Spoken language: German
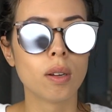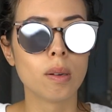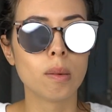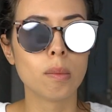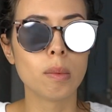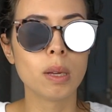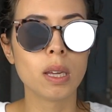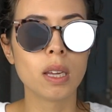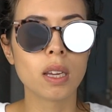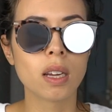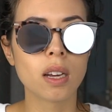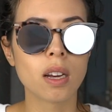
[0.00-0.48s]

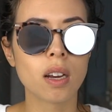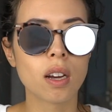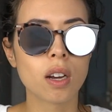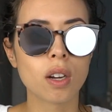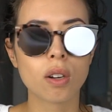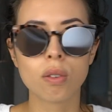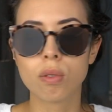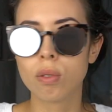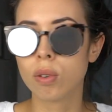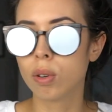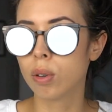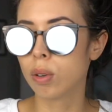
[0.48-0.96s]

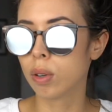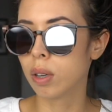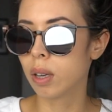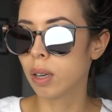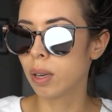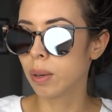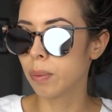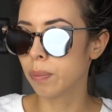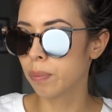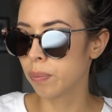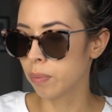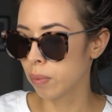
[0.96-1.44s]
mega cool,
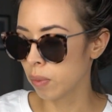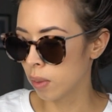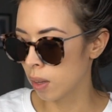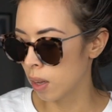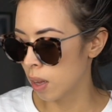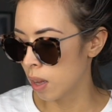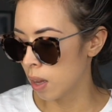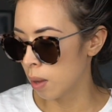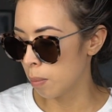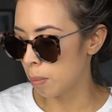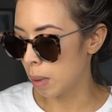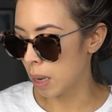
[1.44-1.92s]
oder?
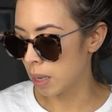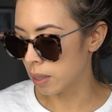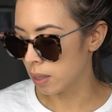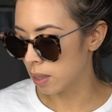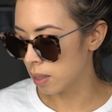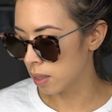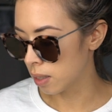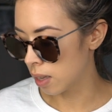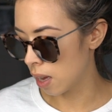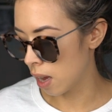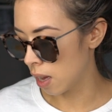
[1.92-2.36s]
Passend